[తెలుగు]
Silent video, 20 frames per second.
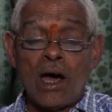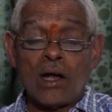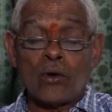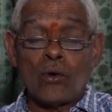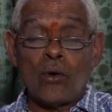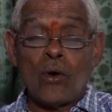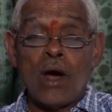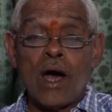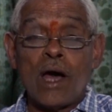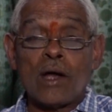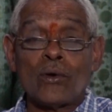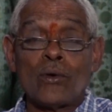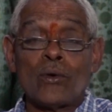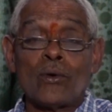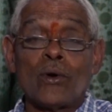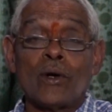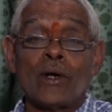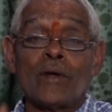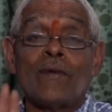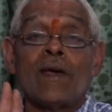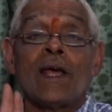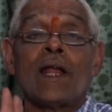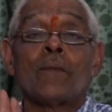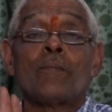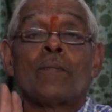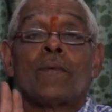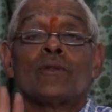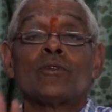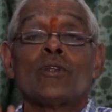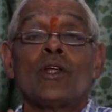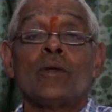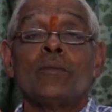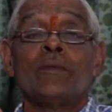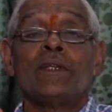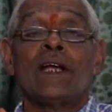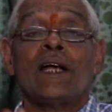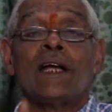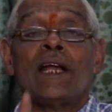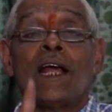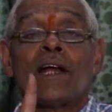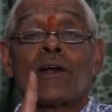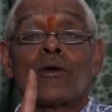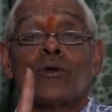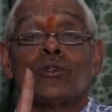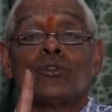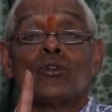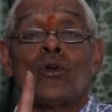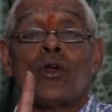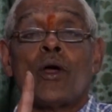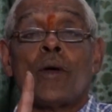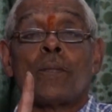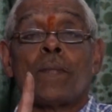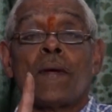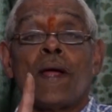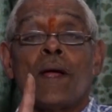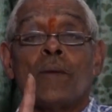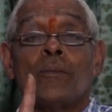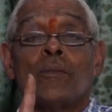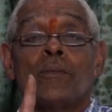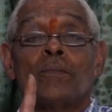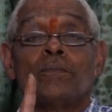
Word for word: ఆరు ఆరు రెండు వేల పంతొమ్మిదిన నెల రోజుల్లోపే